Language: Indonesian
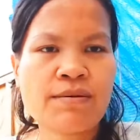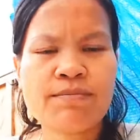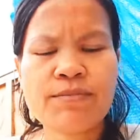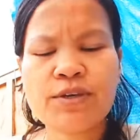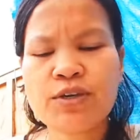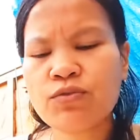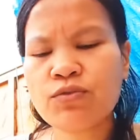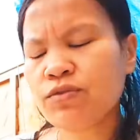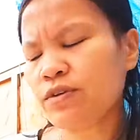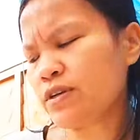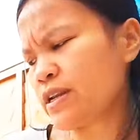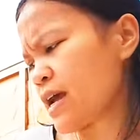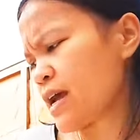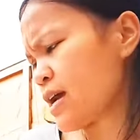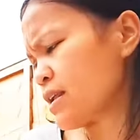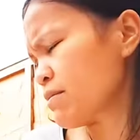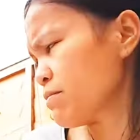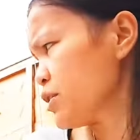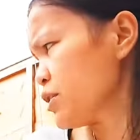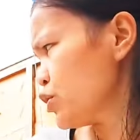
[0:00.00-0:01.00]
Mihun
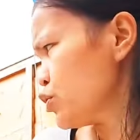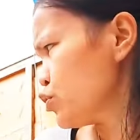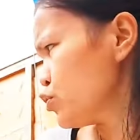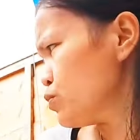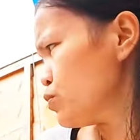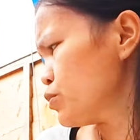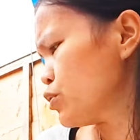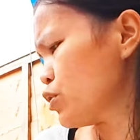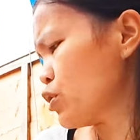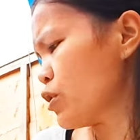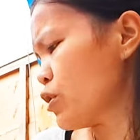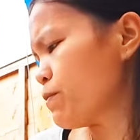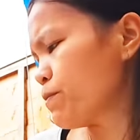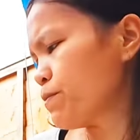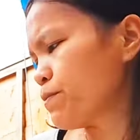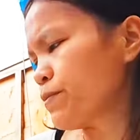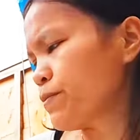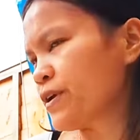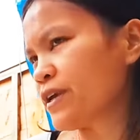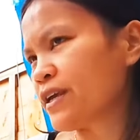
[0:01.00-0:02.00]
dan minum
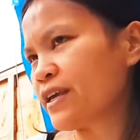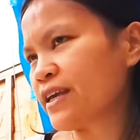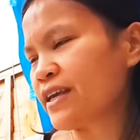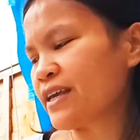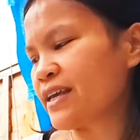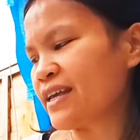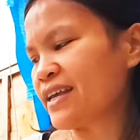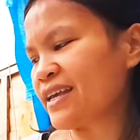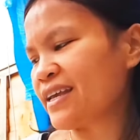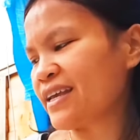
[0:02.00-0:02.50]
kopi